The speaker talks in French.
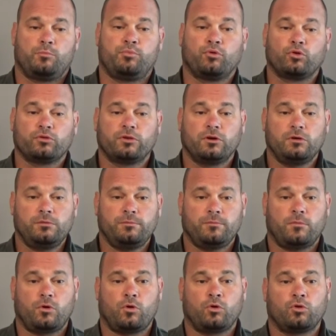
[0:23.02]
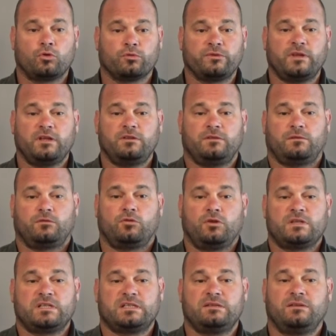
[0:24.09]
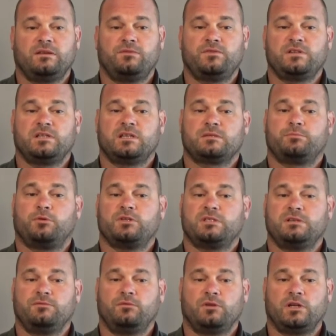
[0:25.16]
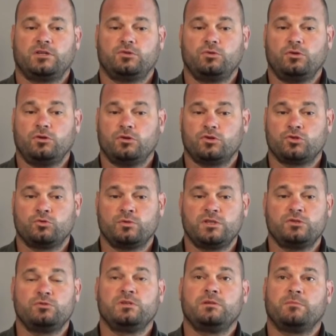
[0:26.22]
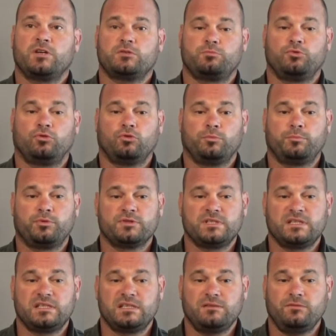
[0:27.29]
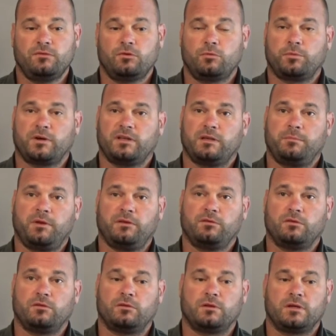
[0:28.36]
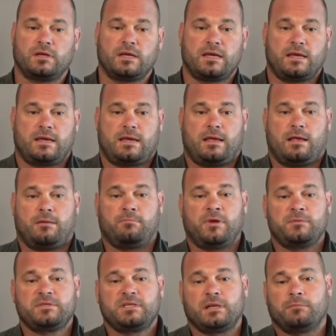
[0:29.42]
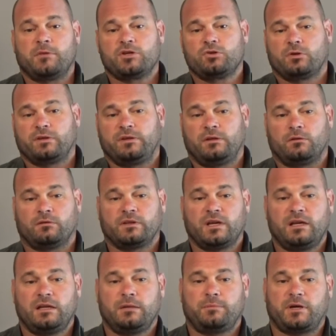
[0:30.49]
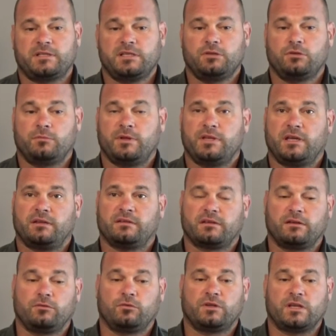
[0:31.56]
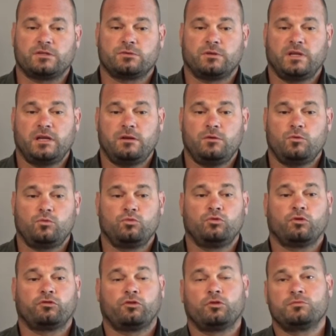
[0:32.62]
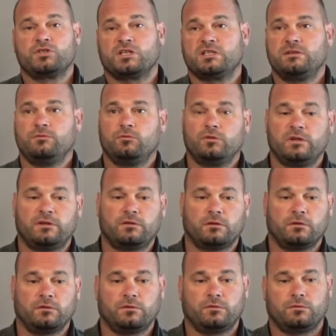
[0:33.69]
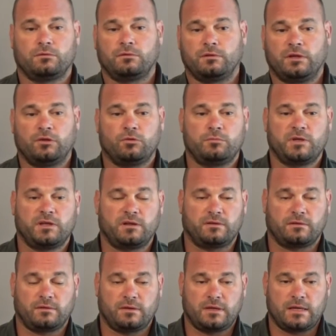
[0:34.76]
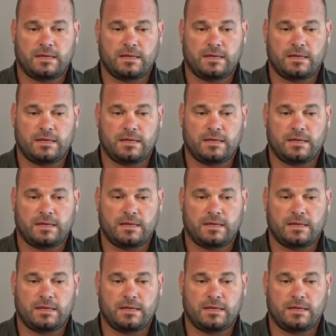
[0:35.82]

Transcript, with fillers: Pour autant, on constate que les activités physiques et sportives de nature jouissent d'une image plutôt positive auprès des personnes, même si la majorité d'entre elles les pratiquent de manière très occasionnelle ou dans un objectif de détente euh, et de bien-être.